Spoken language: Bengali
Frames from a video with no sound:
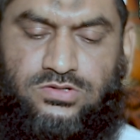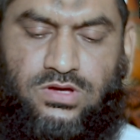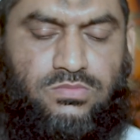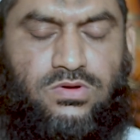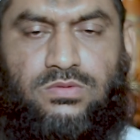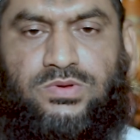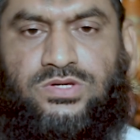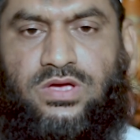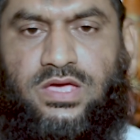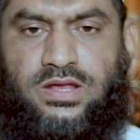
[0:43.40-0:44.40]
সবগুলো
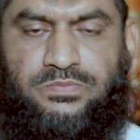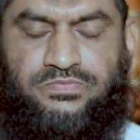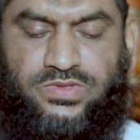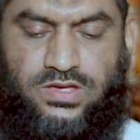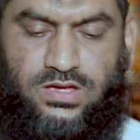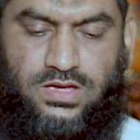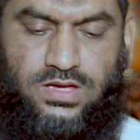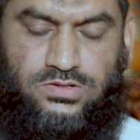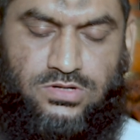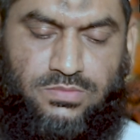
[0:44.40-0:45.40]
বিষয়ের
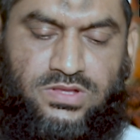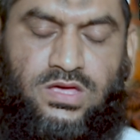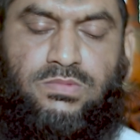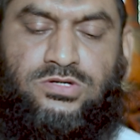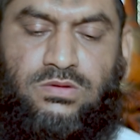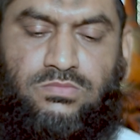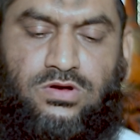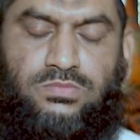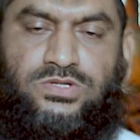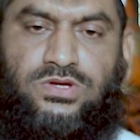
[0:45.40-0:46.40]
সমাধান বা
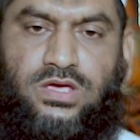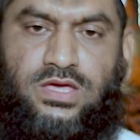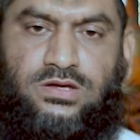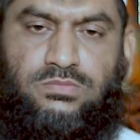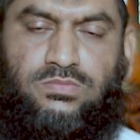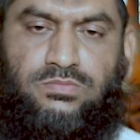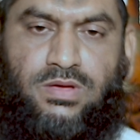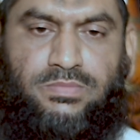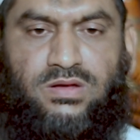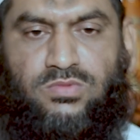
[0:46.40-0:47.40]
সবগুলো বিষয়ের
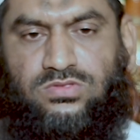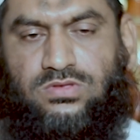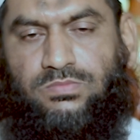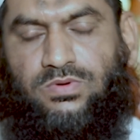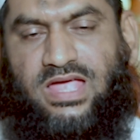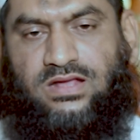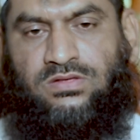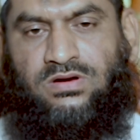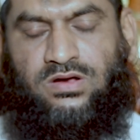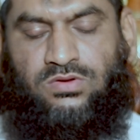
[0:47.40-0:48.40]
ব্যাপারে মন্তব্য এক
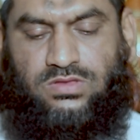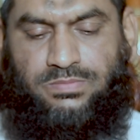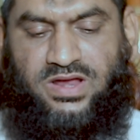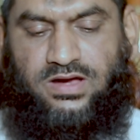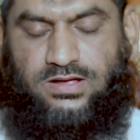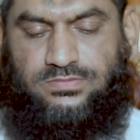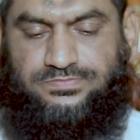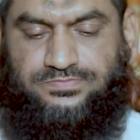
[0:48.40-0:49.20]
ধরনের হতে পারে না